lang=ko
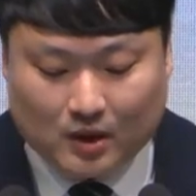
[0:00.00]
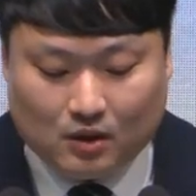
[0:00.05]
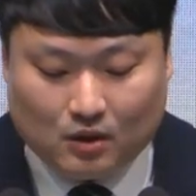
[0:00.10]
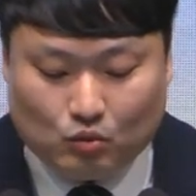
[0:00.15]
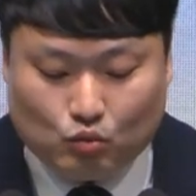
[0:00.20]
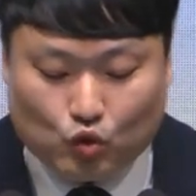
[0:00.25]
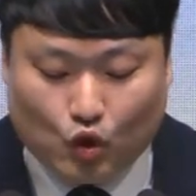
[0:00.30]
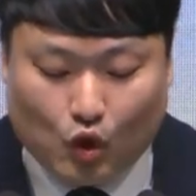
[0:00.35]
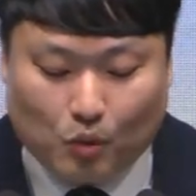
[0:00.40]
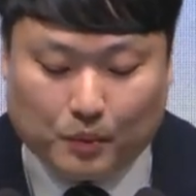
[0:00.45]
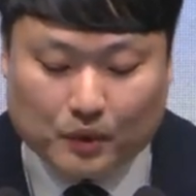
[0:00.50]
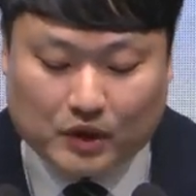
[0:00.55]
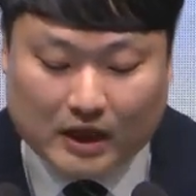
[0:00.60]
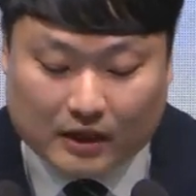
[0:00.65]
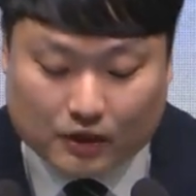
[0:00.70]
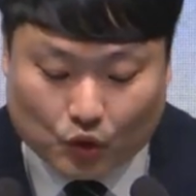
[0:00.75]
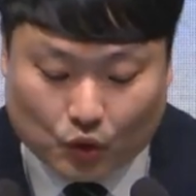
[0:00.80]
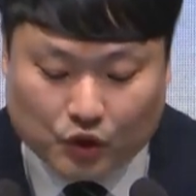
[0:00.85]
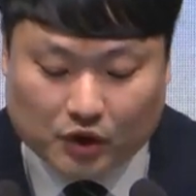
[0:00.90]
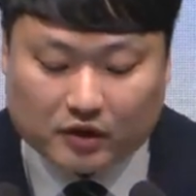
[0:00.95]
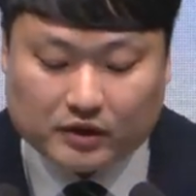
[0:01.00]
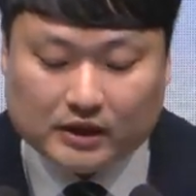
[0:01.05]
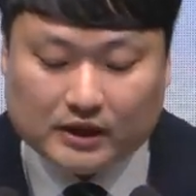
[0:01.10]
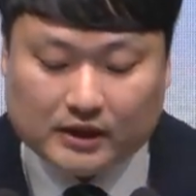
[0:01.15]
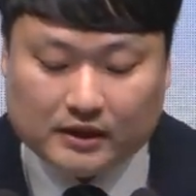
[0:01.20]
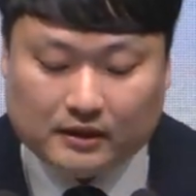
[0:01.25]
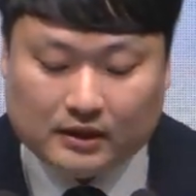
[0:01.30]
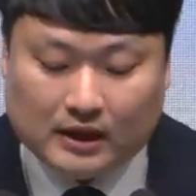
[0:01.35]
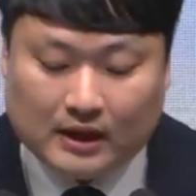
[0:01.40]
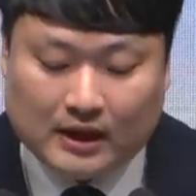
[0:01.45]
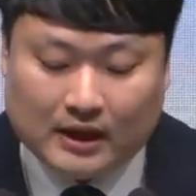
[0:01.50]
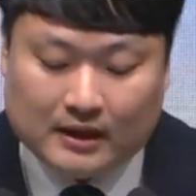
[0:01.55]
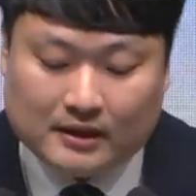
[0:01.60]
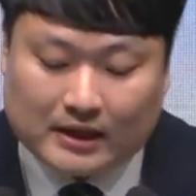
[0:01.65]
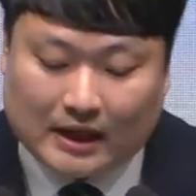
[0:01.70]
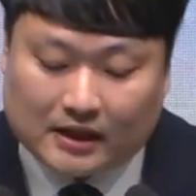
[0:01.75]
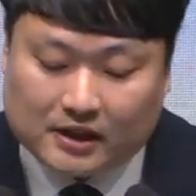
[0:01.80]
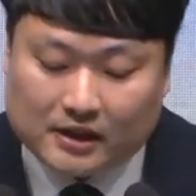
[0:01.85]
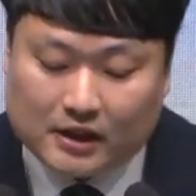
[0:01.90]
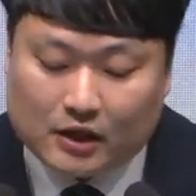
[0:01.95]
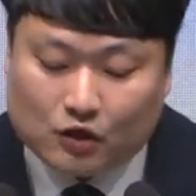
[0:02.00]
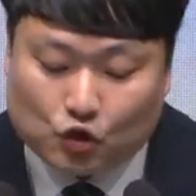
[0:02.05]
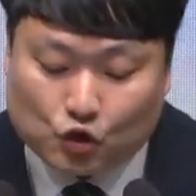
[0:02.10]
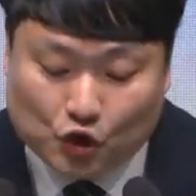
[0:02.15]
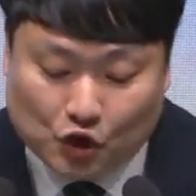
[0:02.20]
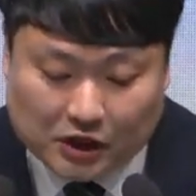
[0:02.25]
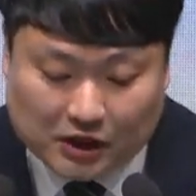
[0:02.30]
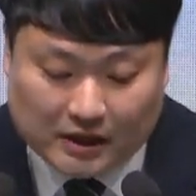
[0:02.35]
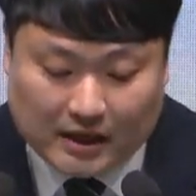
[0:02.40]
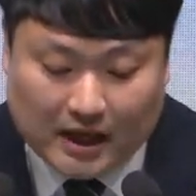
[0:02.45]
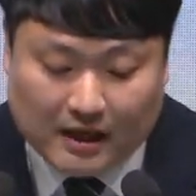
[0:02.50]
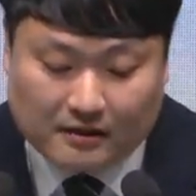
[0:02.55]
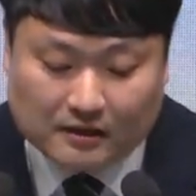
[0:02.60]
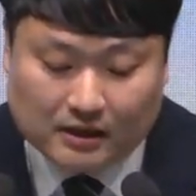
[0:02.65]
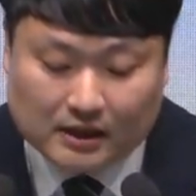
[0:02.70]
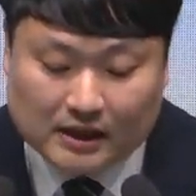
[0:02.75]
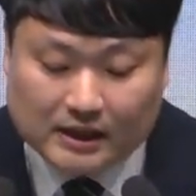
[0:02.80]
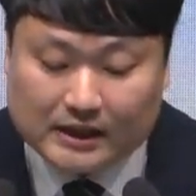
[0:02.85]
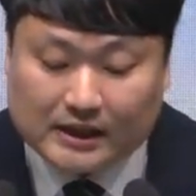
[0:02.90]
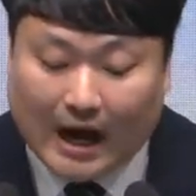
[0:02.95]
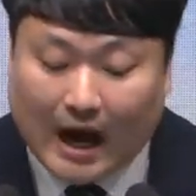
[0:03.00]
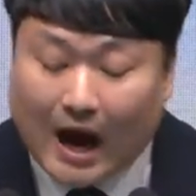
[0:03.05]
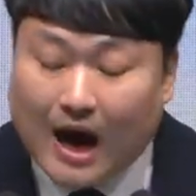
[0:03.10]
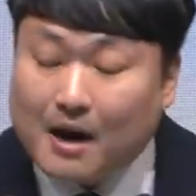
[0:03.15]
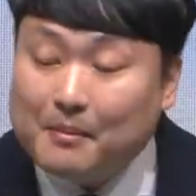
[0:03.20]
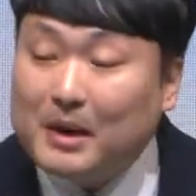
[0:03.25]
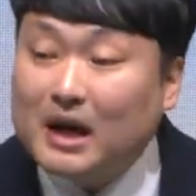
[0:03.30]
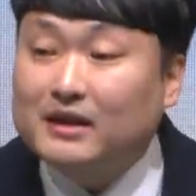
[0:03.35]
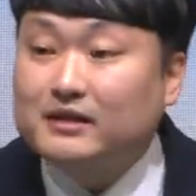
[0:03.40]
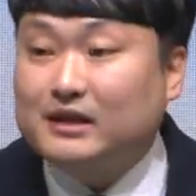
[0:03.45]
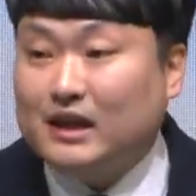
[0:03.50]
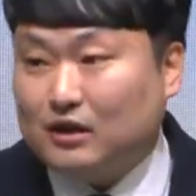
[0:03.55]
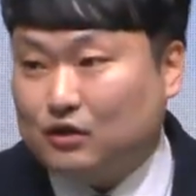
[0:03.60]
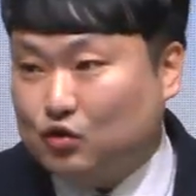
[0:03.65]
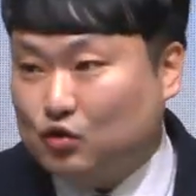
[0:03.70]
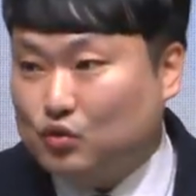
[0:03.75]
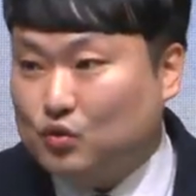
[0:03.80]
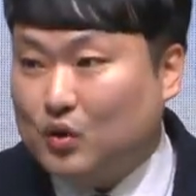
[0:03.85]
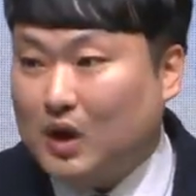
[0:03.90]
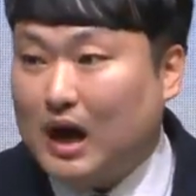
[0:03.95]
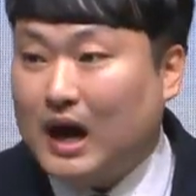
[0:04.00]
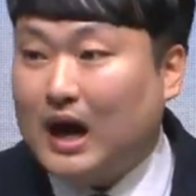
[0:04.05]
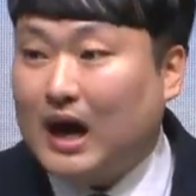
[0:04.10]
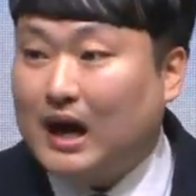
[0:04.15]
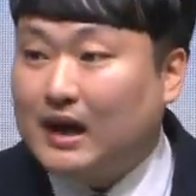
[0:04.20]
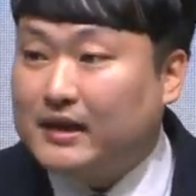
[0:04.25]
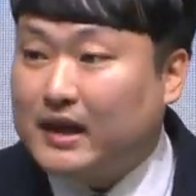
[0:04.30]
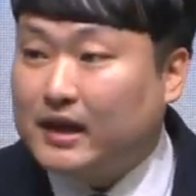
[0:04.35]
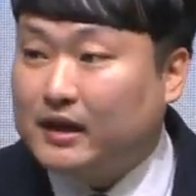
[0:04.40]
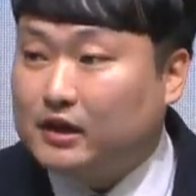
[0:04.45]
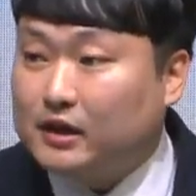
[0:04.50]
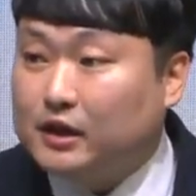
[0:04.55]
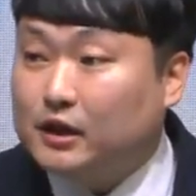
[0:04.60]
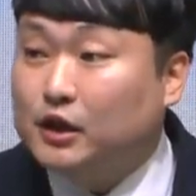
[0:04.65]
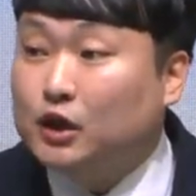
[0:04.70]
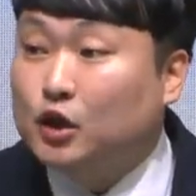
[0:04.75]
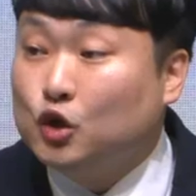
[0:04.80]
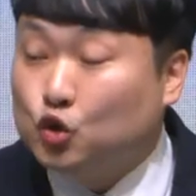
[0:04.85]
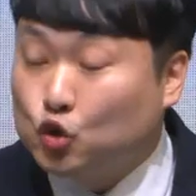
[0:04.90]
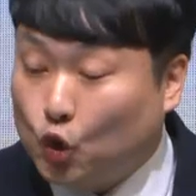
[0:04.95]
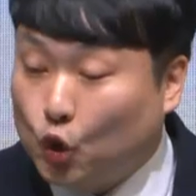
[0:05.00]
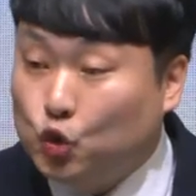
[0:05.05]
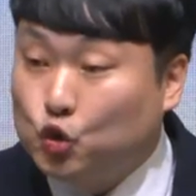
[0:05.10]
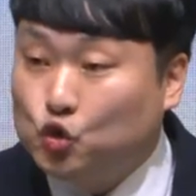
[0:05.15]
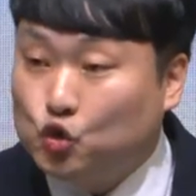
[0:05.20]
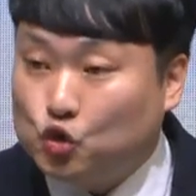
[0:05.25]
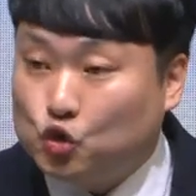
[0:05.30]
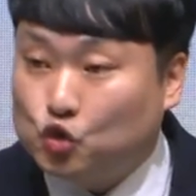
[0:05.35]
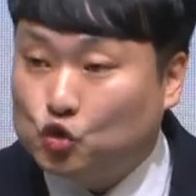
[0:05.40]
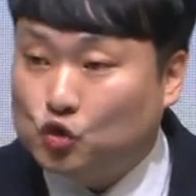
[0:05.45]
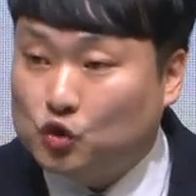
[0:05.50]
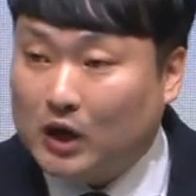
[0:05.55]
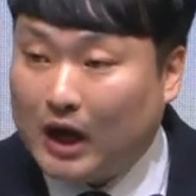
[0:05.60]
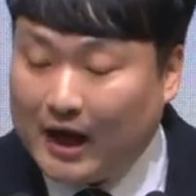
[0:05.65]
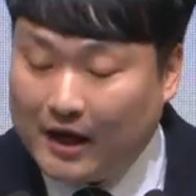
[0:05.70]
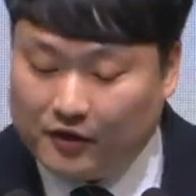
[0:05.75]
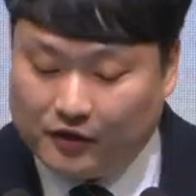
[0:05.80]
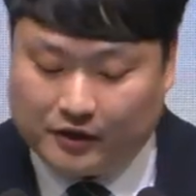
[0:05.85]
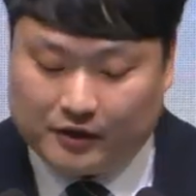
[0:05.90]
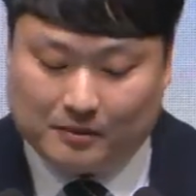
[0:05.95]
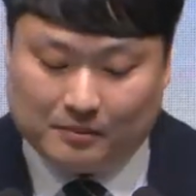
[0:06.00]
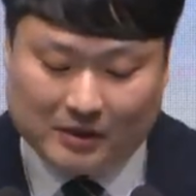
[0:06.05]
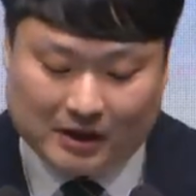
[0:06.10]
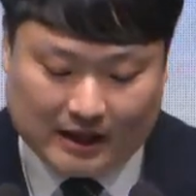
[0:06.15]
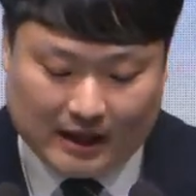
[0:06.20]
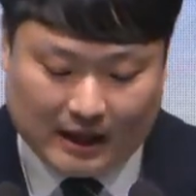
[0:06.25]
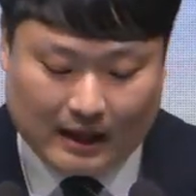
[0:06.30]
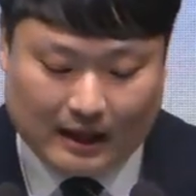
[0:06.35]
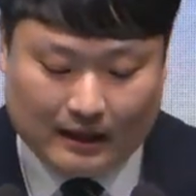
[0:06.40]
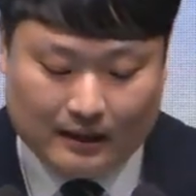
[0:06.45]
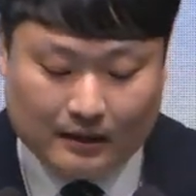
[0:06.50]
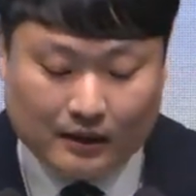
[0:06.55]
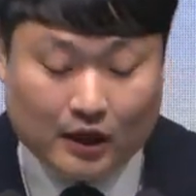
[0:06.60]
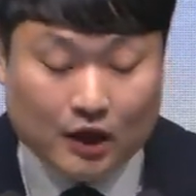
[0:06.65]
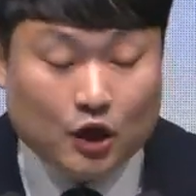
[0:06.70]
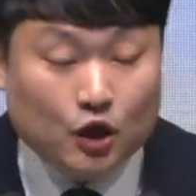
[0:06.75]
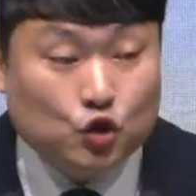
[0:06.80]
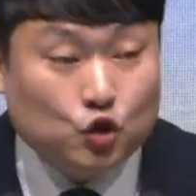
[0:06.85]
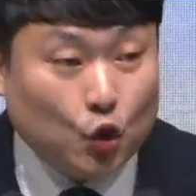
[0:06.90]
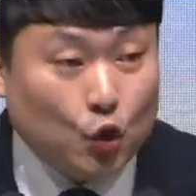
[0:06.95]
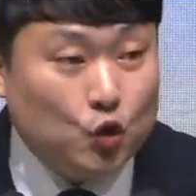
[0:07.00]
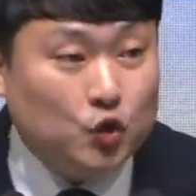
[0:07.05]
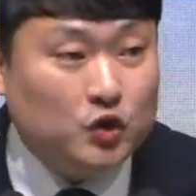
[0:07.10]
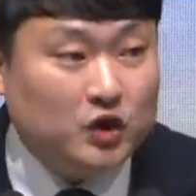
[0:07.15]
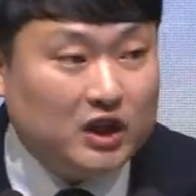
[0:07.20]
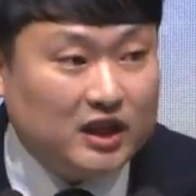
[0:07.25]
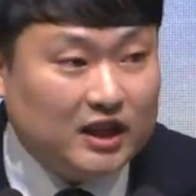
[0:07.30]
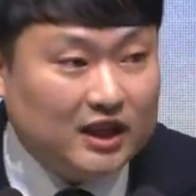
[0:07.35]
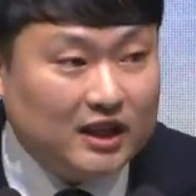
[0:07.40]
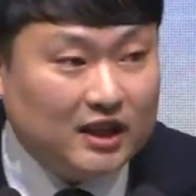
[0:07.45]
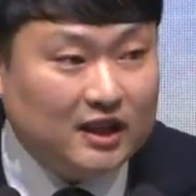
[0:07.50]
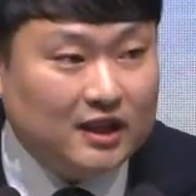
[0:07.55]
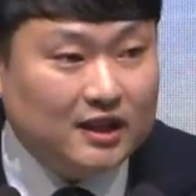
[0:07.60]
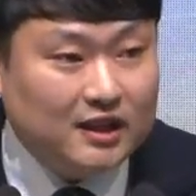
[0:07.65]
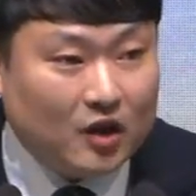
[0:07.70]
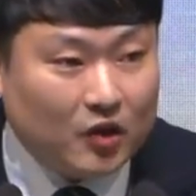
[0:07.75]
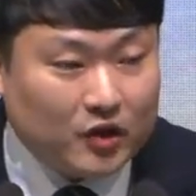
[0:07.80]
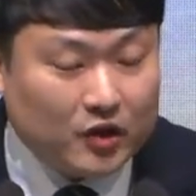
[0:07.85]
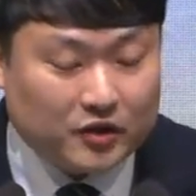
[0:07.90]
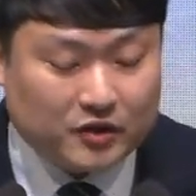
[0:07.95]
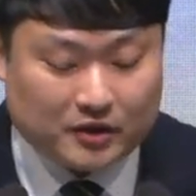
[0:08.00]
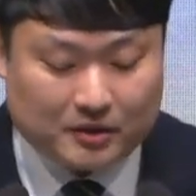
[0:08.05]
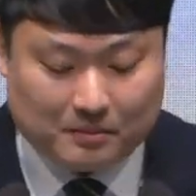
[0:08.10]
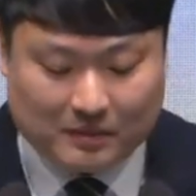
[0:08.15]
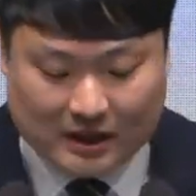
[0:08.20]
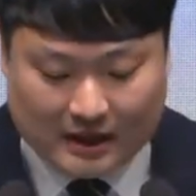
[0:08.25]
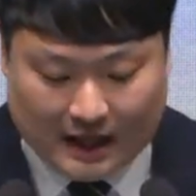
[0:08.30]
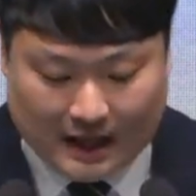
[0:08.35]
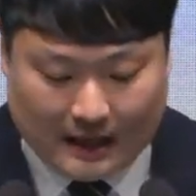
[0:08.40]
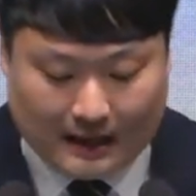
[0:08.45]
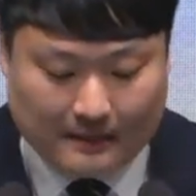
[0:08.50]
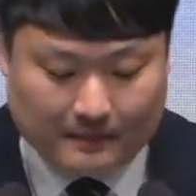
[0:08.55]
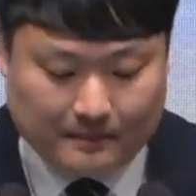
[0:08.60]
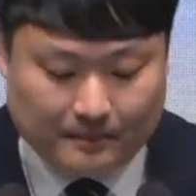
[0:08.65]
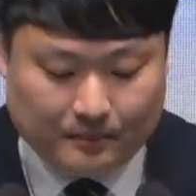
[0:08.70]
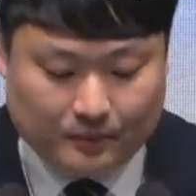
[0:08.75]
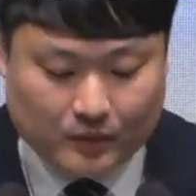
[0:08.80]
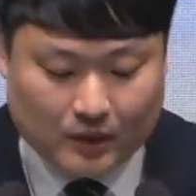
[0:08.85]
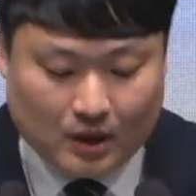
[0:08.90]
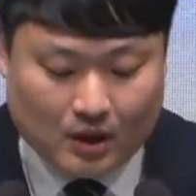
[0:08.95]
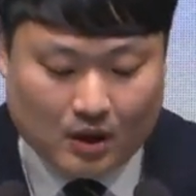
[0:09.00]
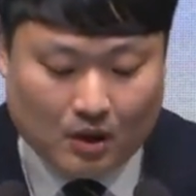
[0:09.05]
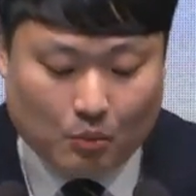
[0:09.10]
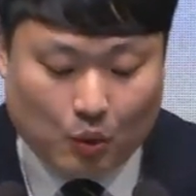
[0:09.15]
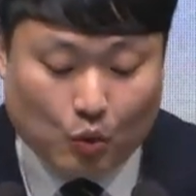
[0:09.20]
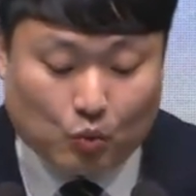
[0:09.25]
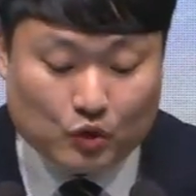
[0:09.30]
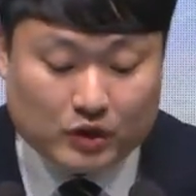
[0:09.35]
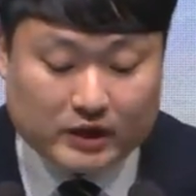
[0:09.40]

무엇보다 소년은 자신의 주인이 된 이 나아만 장군과 아내를 존중하였습니다. 종기히 여겼습니다. 본문